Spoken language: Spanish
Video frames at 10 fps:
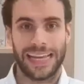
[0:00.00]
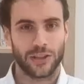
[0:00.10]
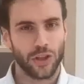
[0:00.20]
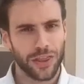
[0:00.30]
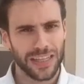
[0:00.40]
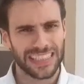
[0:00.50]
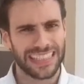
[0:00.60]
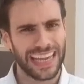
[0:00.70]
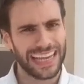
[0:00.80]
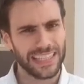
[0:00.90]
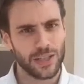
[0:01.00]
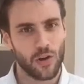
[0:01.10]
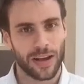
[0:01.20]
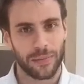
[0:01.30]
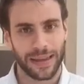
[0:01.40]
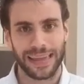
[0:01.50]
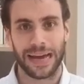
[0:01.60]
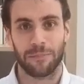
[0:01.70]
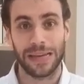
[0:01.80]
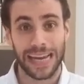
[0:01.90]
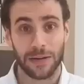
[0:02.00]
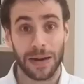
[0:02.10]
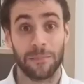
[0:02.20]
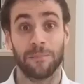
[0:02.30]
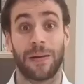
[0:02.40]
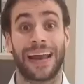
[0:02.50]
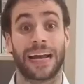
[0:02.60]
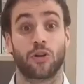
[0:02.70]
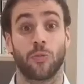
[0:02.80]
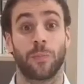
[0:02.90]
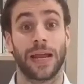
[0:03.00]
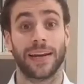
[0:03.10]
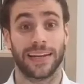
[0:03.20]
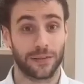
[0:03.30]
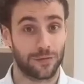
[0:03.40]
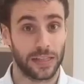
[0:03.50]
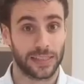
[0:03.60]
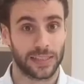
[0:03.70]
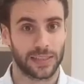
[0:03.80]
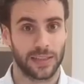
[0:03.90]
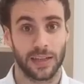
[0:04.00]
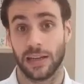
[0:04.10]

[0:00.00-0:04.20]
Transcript: Entonces, ¿qué es lo que veía Bill Ackman para comprar Netflix?